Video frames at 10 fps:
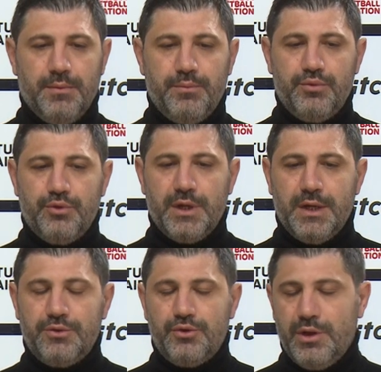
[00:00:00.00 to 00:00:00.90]
Ee,
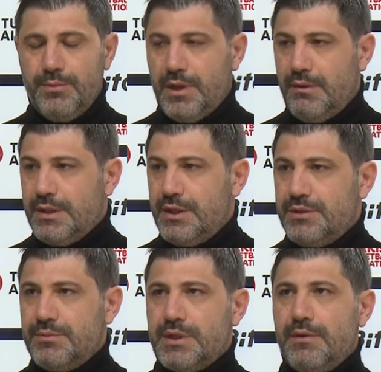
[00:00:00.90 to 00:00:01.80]
burada şöyle bir
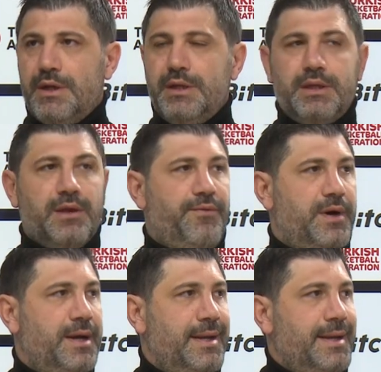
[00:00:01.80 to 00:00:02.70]
avantajımız da var. İlk
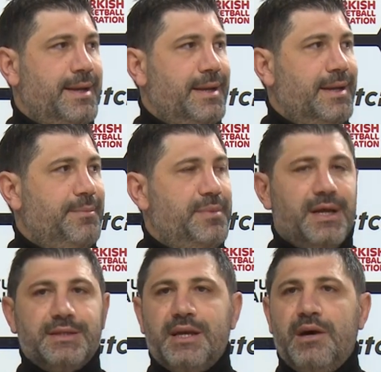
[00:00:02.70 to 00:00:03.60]
defa
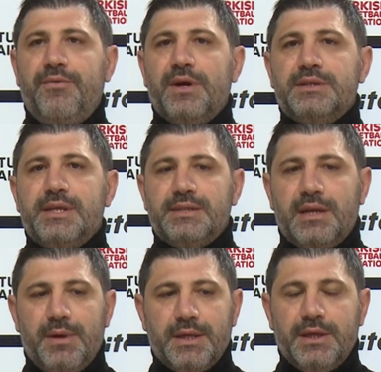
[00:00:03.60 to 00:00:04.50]
biraz daha fazla
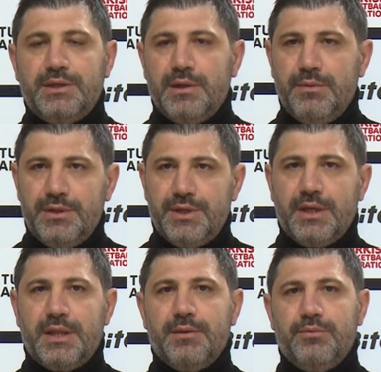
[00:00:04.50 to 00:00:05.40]
zaman
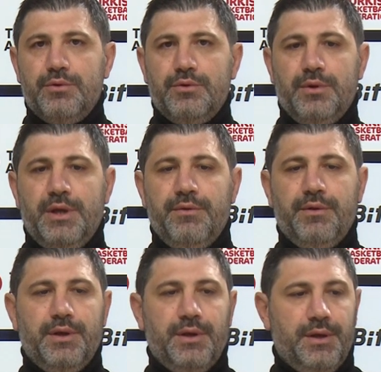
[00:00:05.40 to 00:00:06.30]
geçirebilecekler bu e,
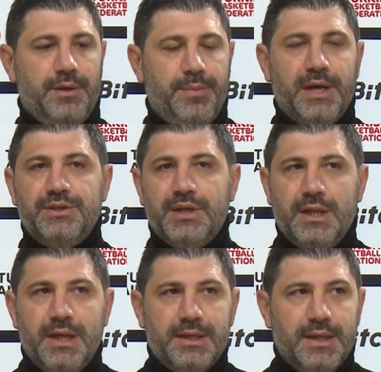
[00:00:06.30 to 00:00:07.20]
e,
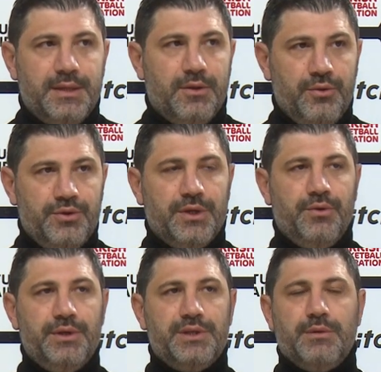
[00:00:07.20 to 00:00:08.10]
pencerelerden önce
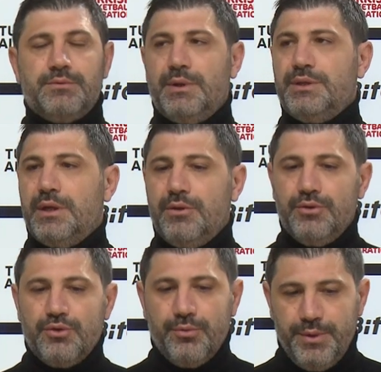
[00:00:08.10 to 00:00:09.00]
oynayacağımız maçlardan
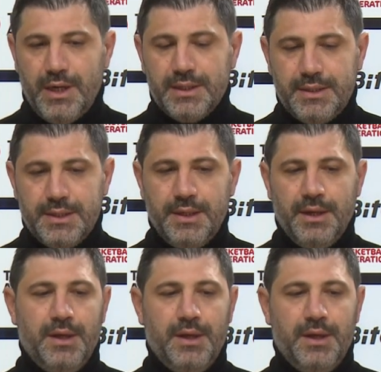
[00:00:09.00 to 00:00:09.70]
önce. O bir artı.